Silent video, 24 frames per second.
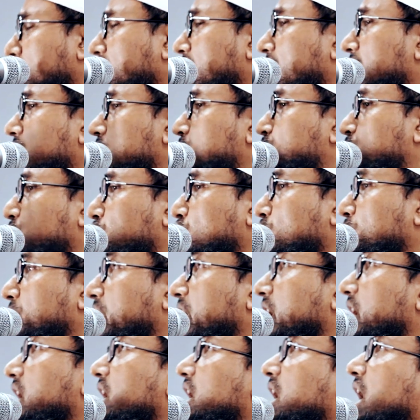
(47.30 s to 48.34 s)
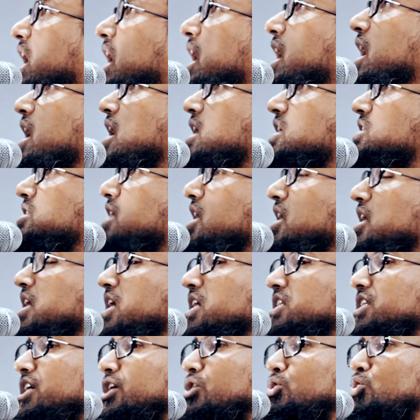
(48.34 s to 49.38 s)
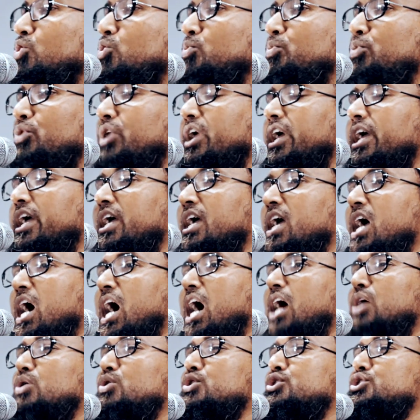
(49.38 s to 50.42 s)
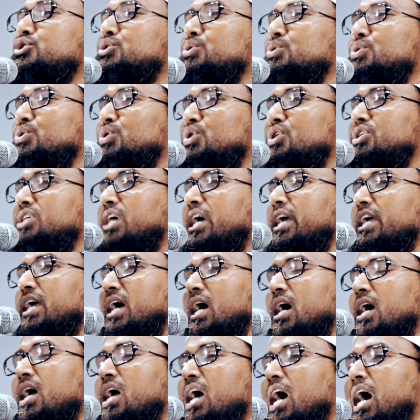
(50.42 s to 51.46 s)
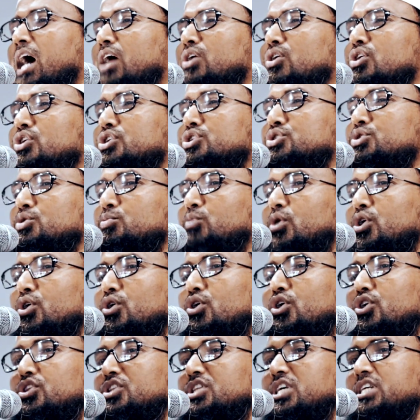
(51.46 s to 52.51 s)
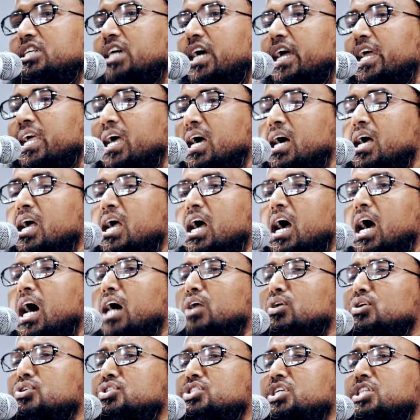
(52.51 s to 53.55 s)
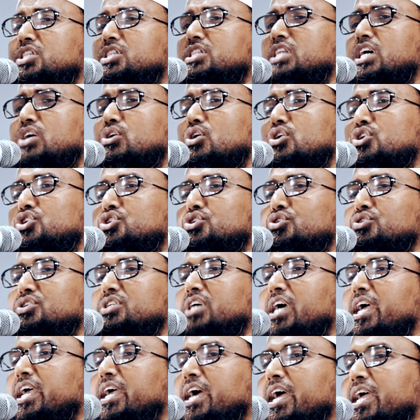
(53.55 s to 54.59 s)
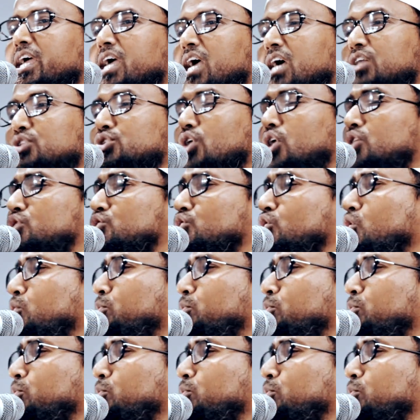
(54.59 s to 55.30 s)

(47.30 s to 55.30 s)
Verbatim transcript: করে আয়াত পড়বেন আর জান্নাতের উপরে আরও সুন্দর জায়গা আরও সুমনোহরদি জায়গা আরও চিত্তাকর্ষক জায়গায় যত